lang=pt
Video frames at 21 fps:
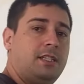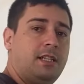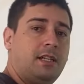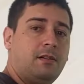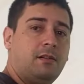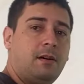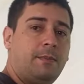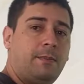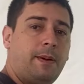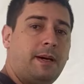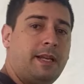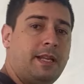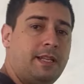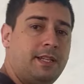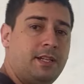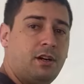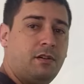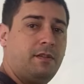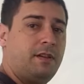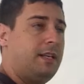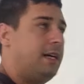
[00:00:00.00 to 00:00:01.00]
tem uma parede
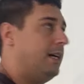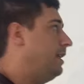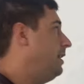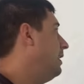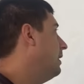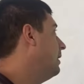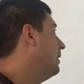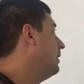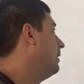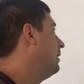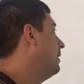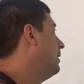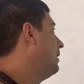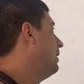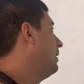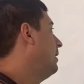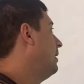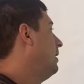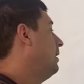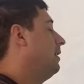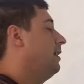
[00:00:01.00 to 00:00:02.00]
de alvenaria.
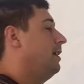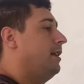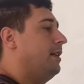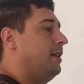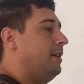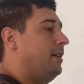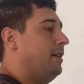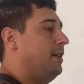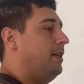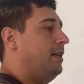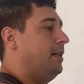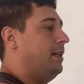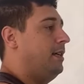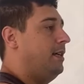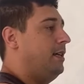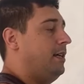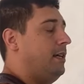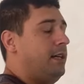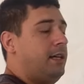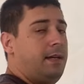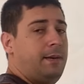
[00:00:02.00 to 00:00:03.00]

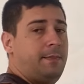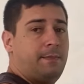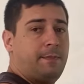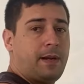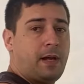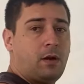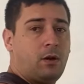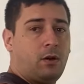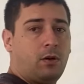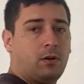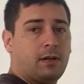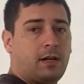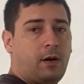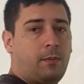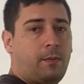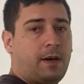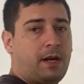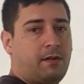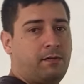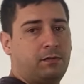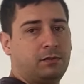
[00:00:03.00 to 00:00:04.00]
E para colocar o
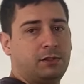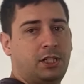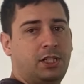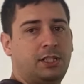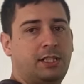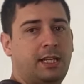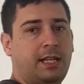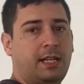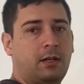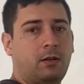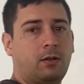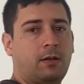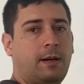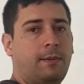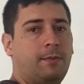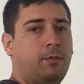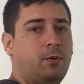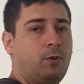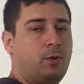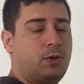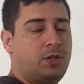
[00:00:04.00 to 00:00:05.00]
parafuso a gente teria que colocar
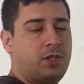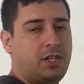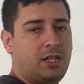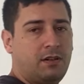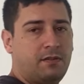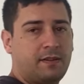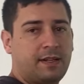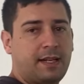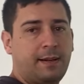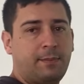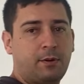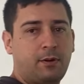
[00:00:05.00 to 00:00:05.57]
bucha, ia ficar